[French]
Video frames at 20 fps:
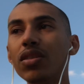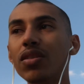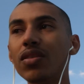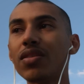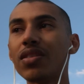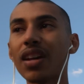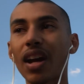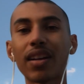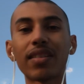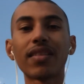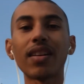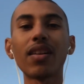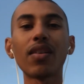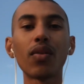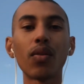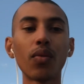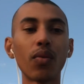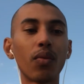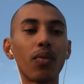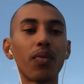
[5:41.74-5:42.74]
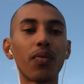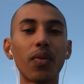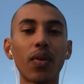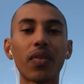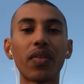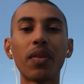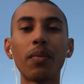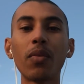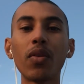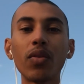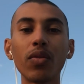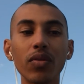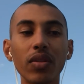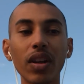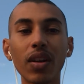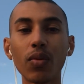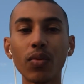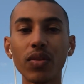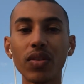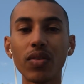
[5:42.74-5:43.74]
certains ont forcément
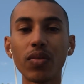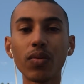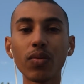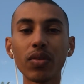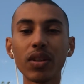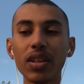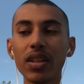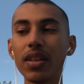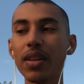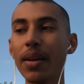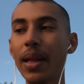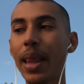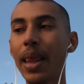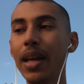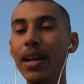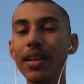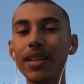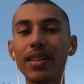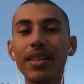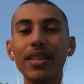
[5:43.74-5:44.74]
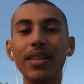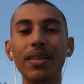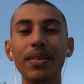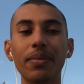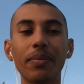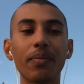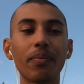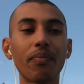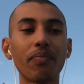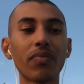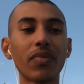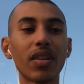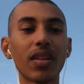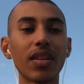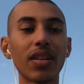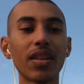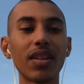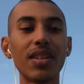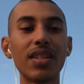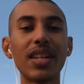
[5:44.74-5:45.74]
des conditions qui, qui,
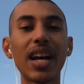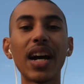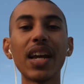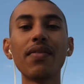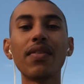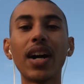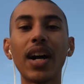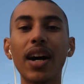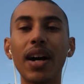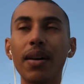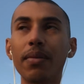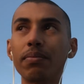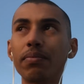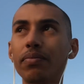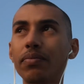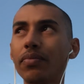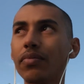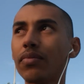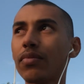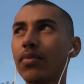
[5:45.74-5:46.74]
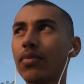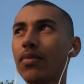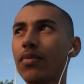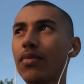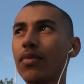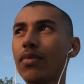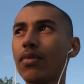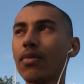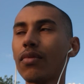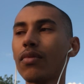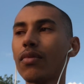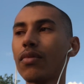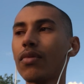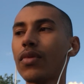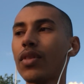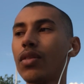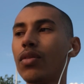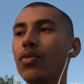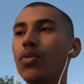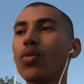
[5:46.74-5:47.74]
qu'ils arrivent à
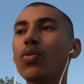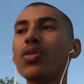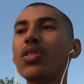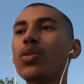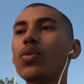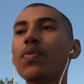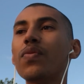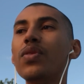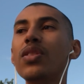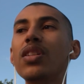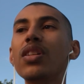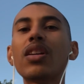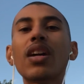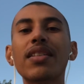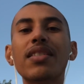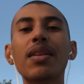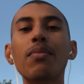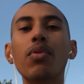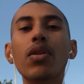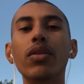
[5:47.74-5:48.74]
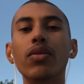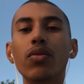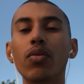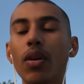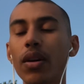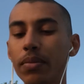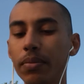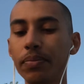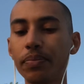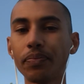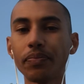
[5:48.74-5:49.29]
une condition physique assez bonne, tu vois.